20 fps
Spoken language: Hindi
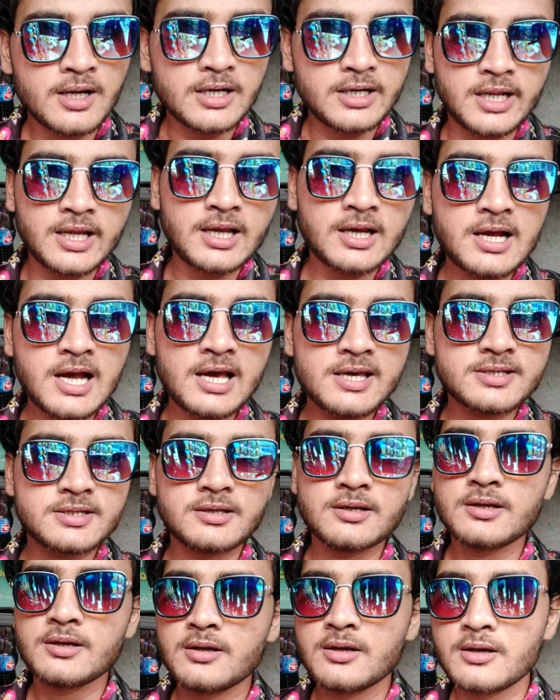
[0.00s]
ठीक है
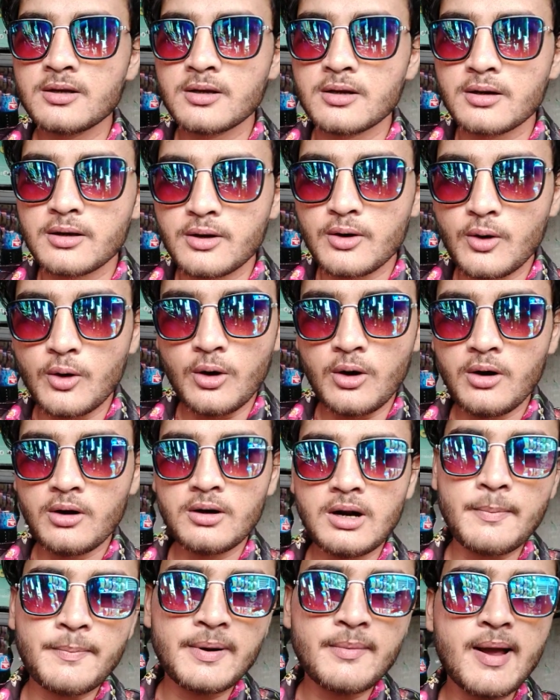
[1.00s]
गाइस
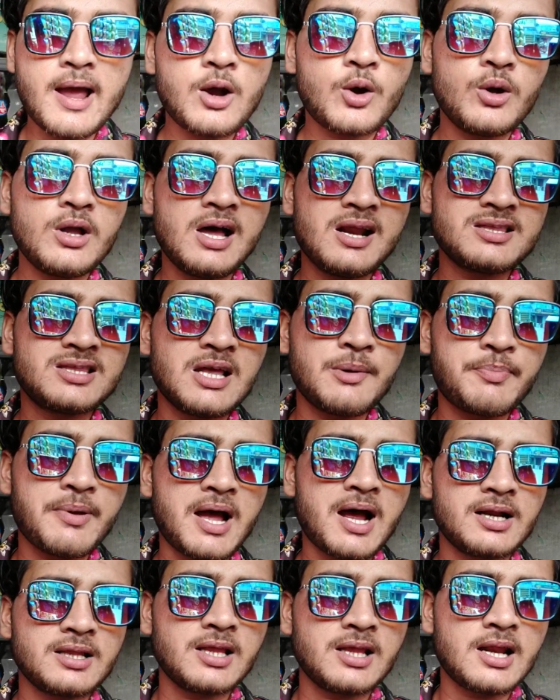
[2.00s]
और अपने भाई को यार इतना
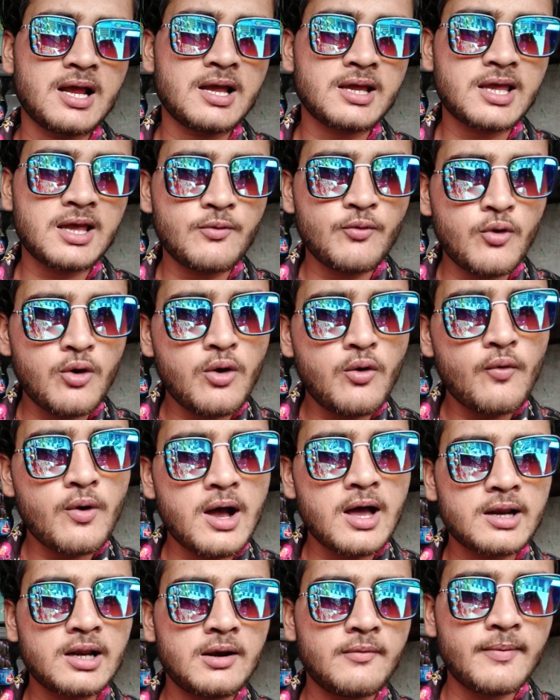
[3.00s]
प्यार देना है कि वो
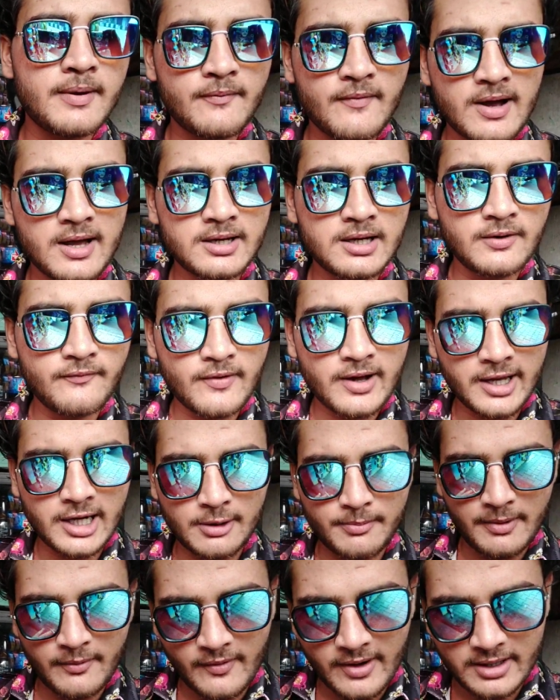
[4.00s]
वायरल पे वायरल वायरल
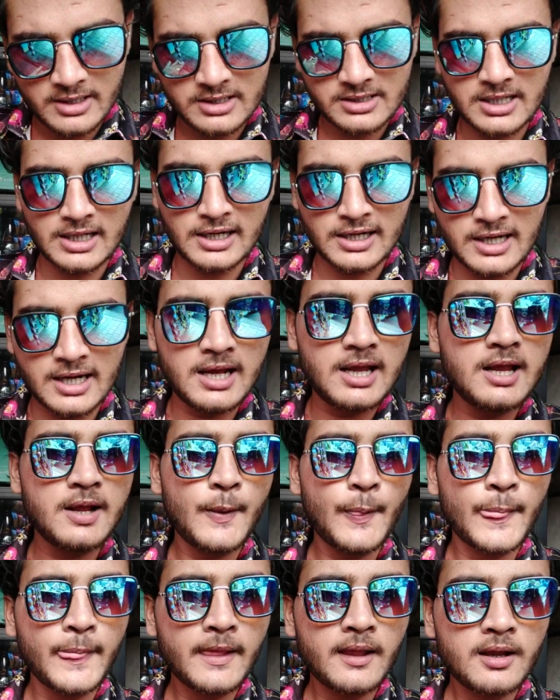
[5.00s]
पे वायरल करना है
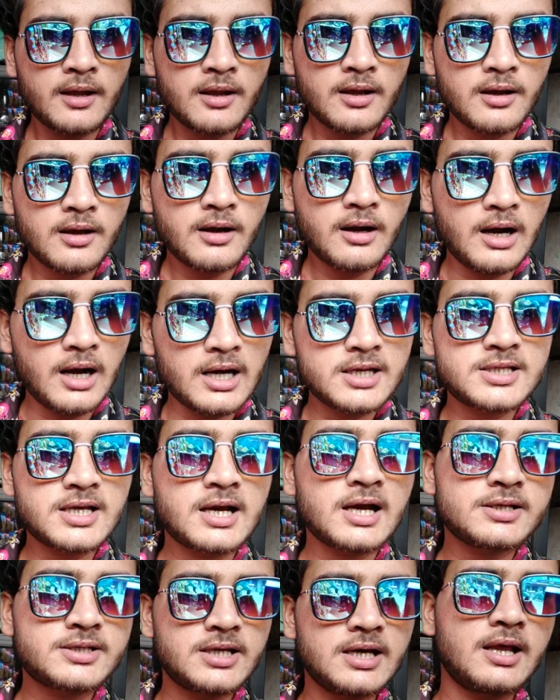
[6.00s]
हर
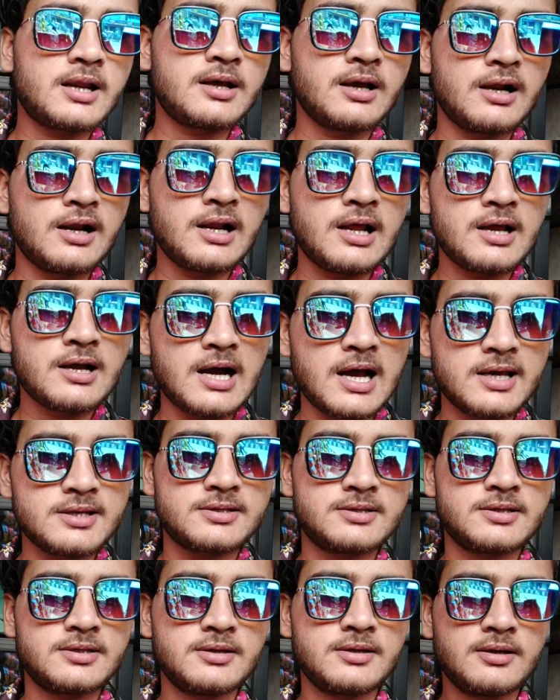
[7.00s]
जगह शेयर करना है
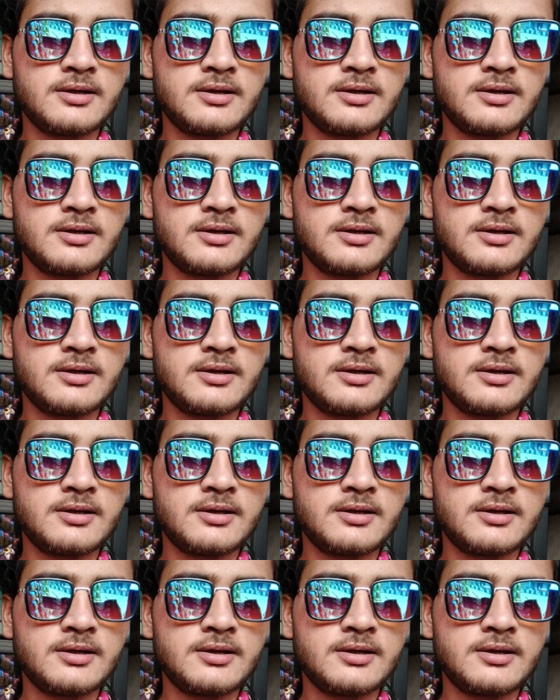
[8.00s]
गाइस